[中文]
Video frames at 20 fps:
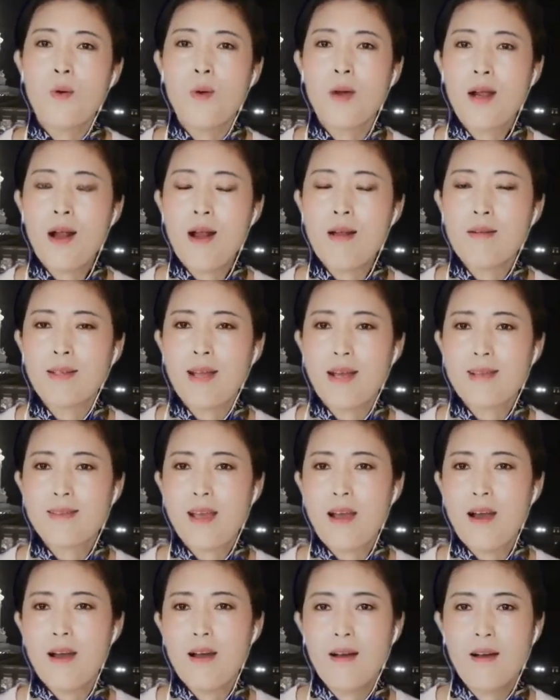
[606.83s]
我告诉大
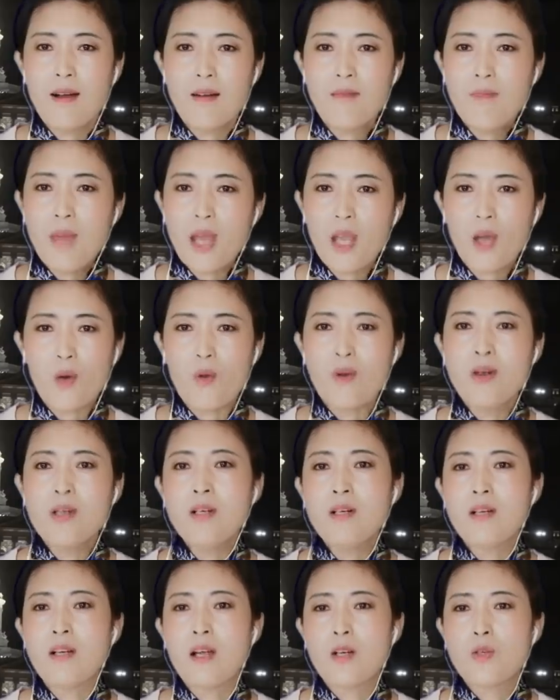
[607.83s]
家哈，美国
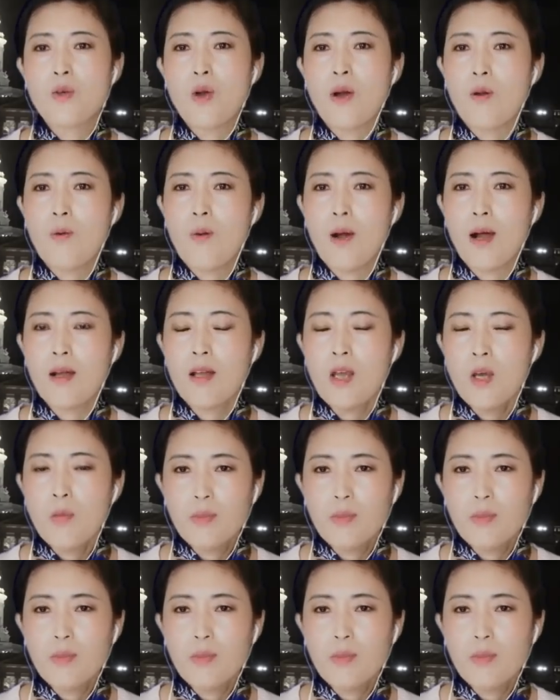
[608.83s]
是这个状况，